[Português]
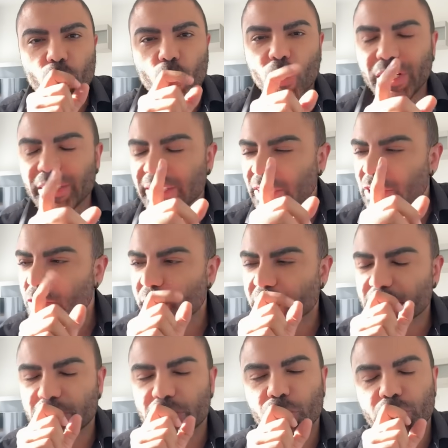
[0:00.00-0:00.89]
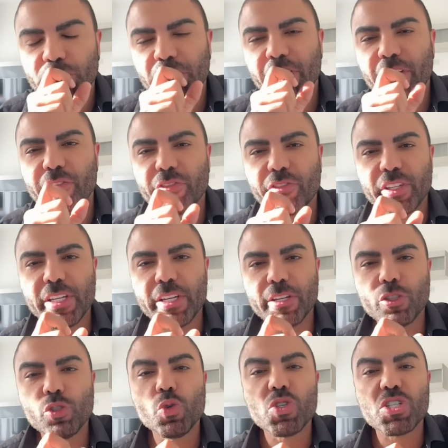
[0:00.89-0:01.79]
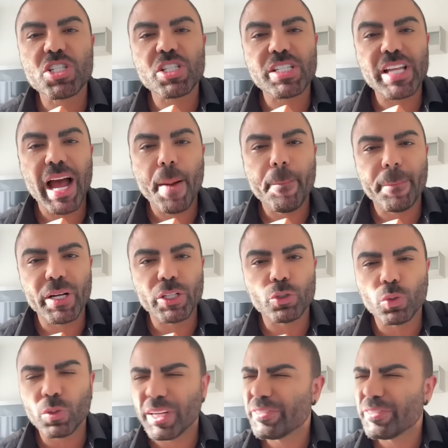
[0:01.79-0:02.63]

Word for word: Quantas vezes eu já vi no sábado,